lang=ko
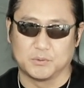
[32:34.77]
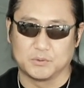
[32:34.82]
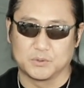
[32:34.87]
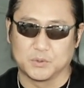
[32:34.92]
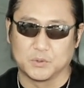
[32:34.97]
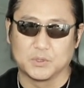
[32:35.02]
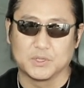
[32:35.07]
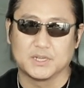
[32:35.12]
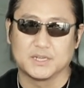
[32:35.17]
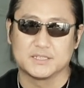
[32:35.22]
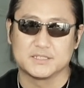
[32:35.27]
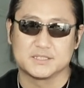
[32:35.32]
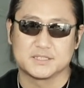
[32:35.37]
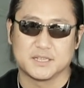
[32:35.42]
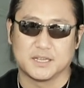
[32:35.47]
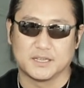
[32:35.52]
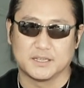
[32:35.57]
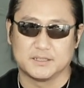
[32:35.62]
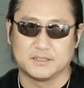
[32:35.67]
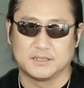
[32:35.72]
동일한
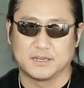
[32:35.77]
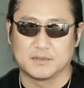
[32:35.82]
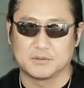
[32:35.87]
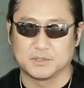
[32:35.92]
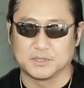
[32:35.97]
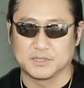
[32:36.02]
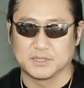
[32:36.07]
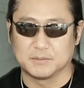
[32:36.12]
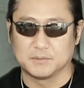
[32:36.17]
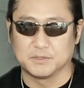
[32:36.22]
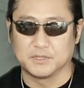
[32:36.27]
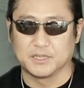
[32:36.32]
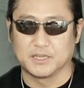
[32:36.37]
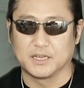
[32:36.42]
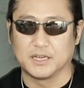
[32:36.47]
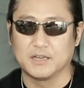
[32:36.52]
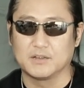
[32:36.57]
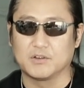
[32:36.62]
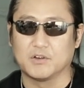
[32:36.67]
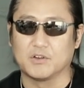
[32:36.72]
스타일을 하고 있다
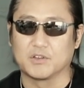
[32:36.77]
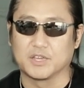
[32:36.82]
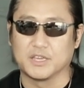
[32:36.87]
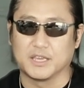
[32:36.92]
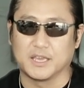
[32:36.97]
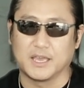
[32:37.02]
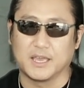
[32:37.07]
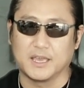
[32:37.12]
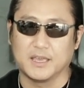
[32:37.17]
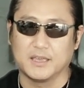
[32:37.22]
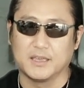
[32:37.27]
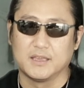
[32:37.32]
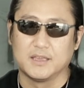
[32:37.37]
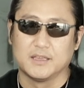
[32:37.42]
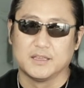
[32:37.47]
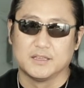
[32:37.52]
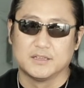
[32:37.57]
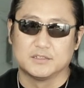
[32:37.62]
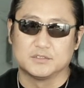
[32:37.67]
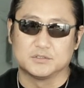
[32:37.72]
보니까 거기에
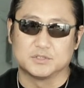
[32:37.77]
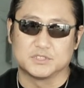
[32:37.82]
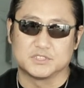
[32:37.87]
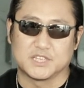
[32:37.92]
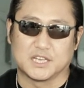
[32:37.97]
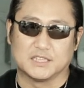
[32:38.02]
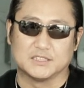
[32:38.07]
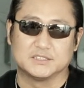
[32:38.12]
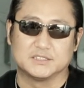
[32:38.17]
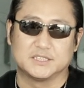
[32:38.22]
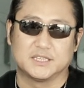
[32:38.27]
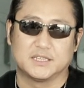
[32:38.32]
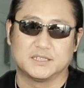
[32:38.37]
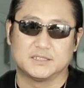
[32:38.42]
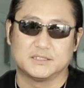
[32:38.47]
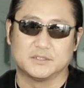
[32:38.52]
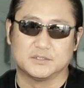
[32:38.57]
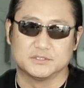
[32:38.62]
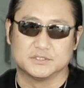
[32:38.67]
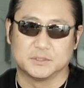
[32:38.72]
우리
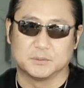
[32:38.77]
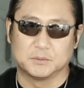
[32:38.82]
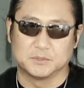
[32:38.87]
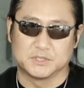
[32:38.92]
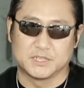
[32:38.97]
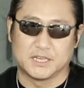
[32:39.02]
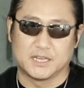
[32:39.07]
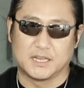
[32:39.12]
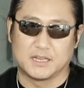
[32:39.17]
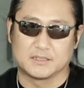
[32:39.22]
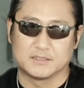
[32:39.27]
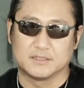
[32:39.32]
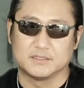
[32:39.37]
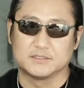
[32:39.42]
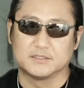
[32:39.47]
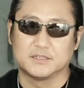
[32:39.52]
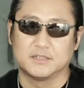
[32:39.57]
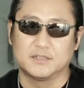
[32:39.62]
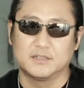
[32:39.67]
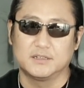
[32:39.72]
잔테를 얹어보자.
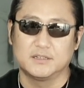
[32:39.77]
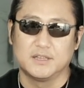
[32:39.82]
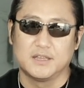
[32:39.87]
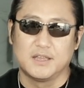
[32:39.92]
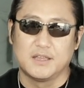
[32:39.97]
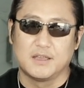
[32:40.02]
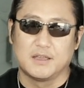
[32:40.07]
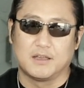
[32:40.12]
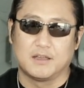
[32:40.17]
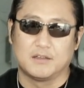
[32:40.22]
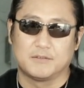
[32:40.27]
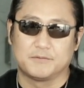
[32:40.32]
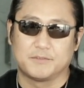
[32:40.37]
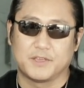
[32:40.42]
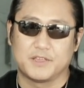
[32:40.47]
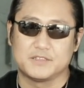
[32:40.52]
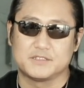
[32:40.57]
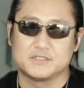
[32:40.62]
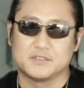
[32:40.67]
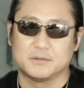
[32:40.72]
그래서
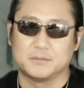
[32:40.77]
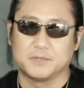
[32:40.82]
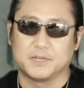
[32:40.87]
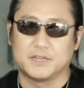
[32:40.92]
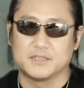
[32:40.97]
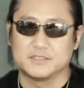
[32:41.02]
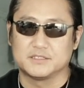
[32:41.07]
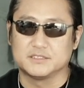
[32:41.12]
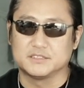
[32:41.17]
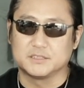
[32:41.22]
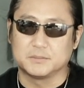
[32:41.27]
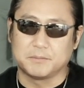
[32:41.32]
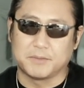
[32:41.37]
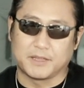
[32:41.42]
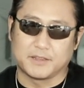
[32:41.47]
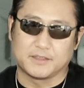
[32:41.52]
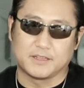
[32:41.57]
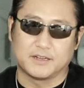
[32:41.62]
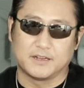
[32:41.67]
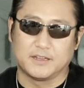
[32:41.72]
페이스업이라든지
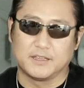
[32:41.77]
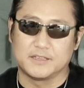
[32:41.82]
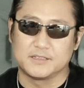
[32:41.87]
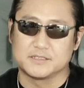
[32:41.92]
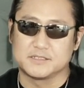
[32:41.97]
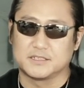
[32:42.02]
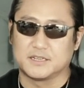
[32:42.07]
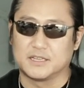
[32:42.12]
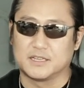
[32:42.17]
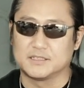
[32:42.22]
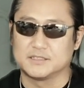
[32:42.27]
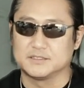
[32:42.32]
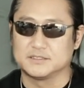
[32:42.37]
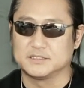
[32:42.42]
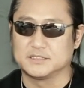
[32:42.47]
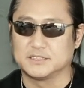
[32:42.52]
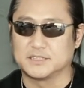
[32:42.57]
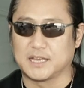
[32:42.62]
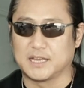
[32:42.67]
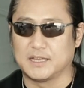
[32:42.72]
메탈
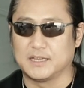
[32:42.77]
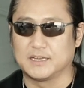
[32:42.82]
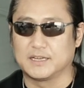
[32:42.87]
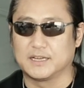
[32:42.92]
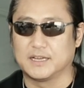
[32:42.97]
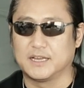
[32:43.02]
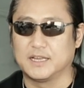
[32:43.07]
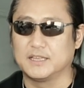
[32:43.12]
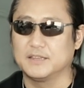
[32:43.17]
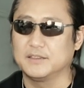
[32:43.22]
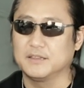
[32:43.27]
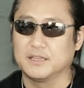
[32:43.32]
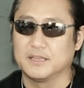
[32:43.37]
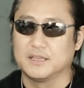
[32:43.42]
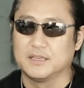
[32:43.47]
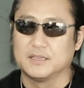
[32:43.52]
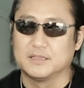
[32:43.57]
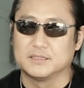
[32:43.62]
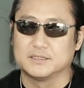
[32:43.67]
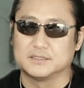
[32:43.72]
레이스라든지 다양한
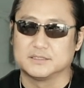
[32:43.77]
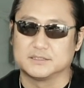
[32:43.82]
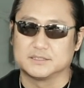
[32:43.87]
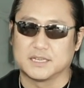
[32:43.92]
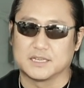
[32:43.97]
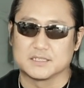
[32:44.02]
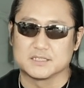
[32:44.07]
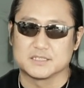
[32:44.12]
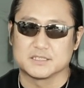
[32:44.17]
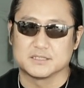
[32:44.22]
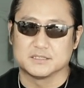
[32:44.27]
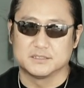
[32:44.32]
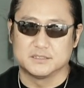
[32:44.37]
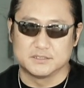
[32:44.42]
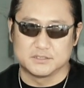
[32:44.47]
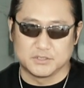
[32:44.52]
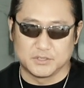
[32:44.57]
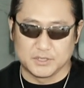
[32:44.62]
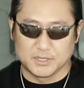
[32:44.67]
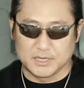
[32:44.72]
그 장식들을
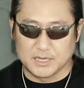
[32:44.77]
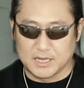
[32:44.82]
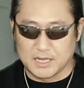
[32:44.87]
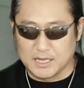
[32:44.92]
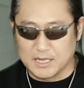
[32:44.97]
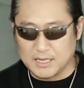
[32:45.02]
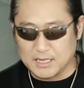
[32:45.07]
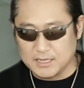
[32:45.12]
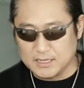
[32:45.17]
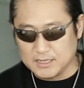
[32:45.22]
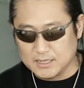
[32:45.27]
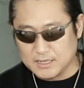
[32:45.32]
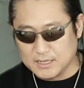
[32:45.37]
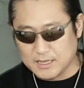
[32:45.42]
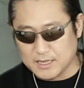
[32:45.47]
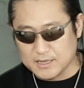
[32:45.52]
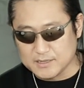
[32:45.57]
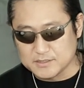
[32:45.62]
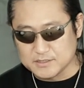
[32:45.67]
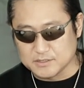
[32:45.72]
저희가
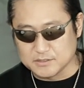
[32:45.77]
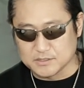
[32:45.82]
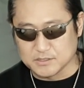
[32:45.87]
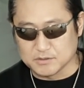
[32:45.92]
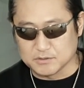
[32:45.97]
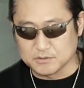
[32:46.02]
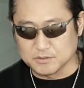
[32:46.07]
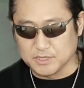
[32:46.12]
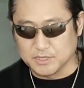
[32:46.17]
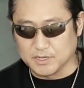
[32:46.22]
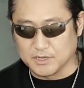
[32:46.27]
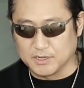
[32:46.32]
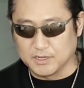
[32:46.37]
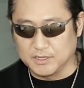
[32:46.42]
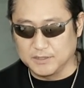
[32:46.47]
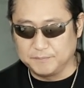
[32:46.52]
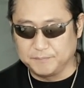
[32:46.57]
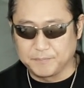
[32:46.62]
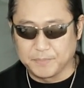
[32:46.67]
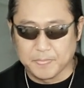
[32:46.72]

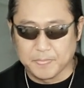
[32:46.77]
했었었고요.